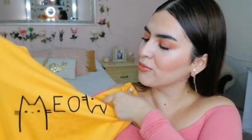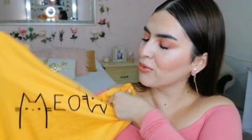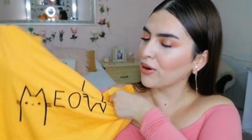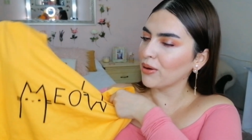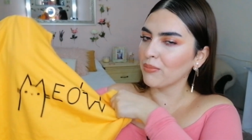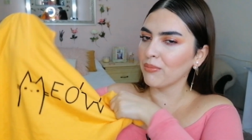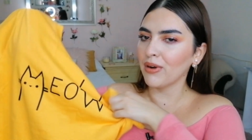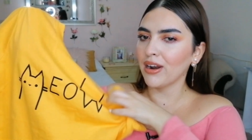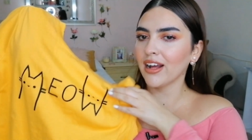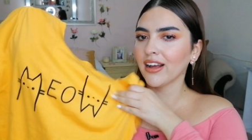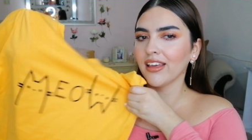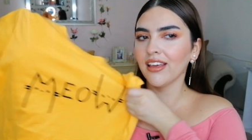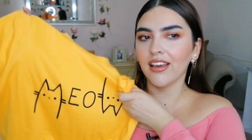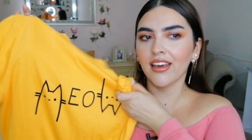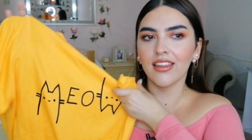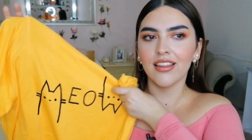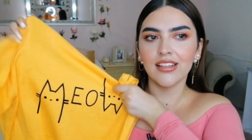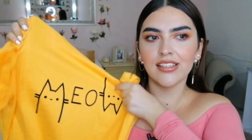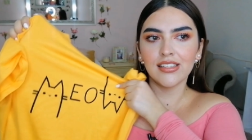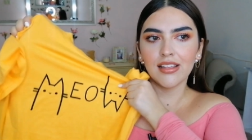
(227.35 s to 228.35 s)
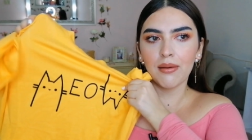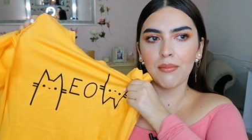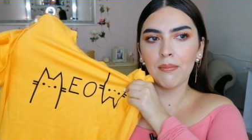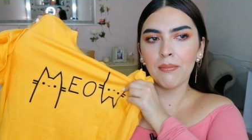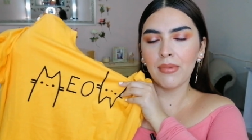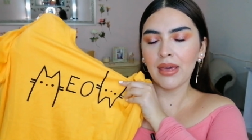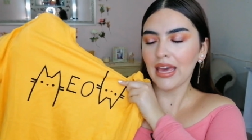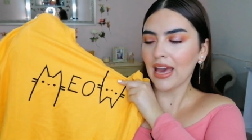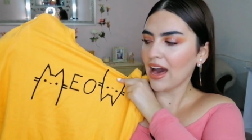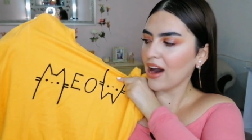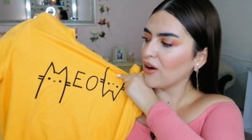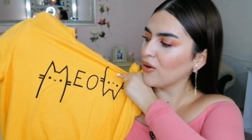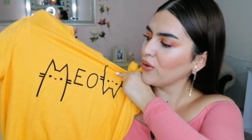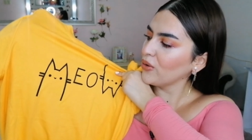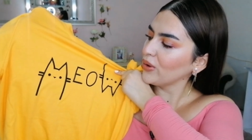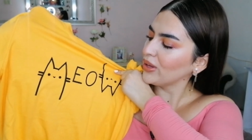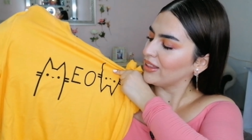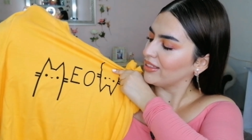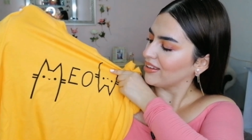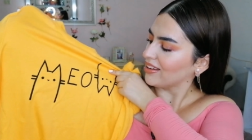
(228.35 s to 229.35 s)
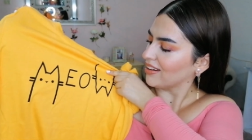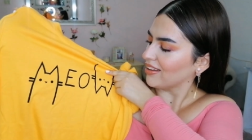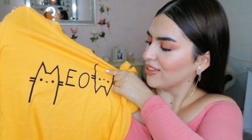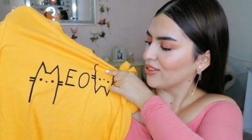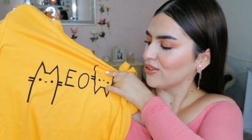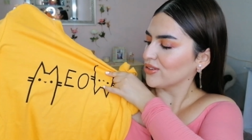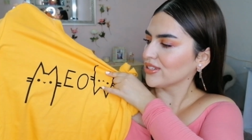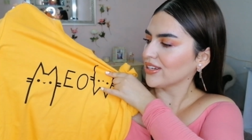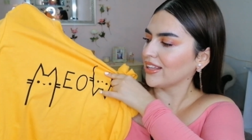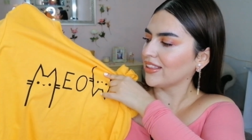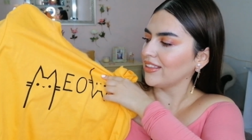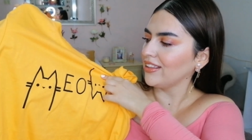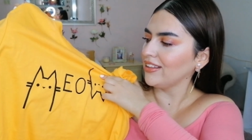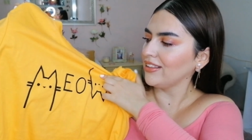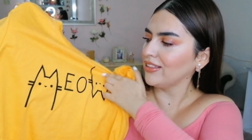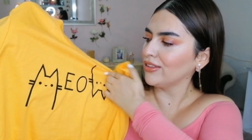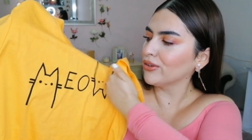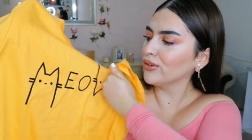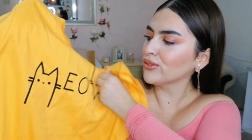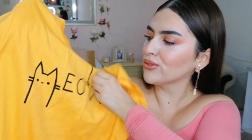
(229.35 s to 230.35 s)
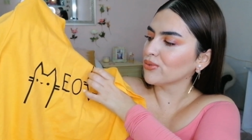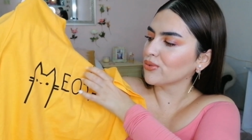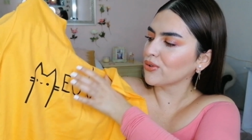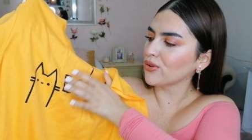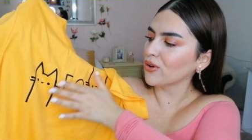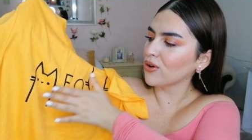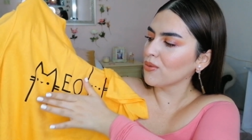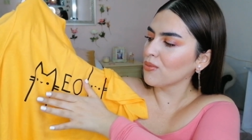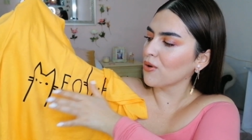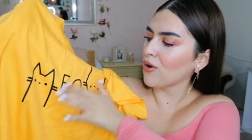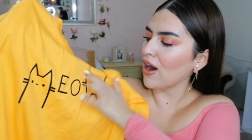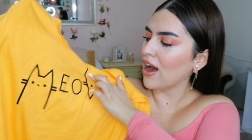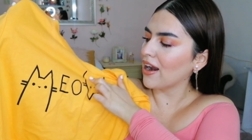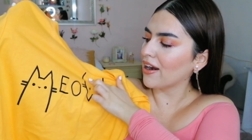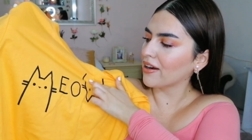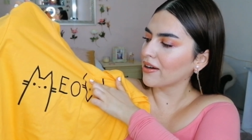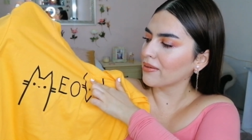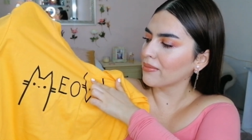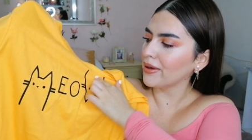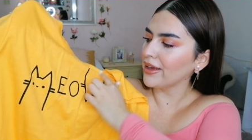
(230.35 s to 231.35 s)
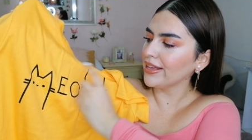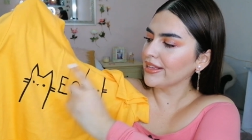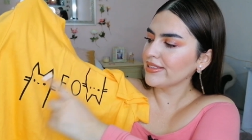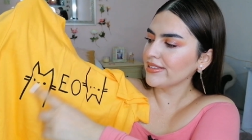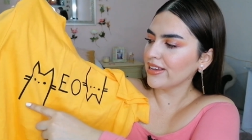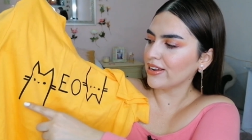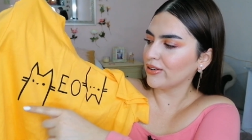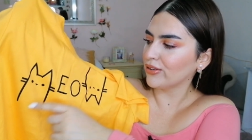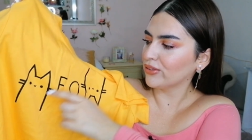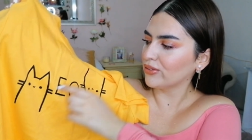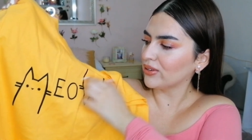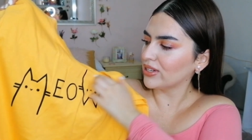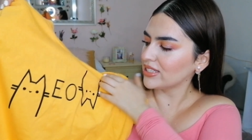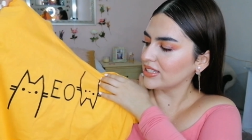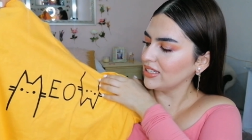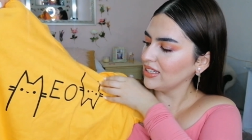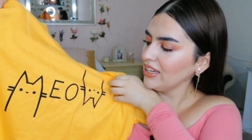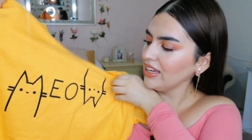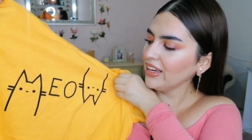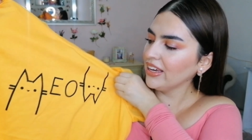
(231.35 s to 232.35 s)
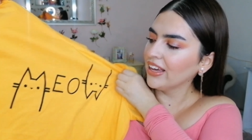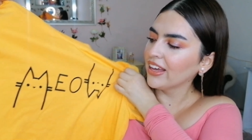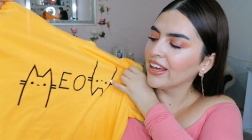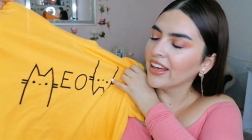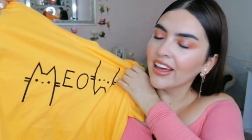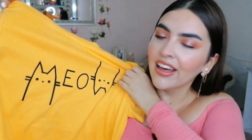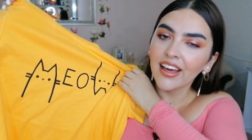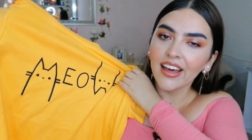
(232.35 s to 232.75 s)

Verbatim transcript: Pueden ver aquí que dice miau y tiene dos gatitos, uno como al revés y el otro así.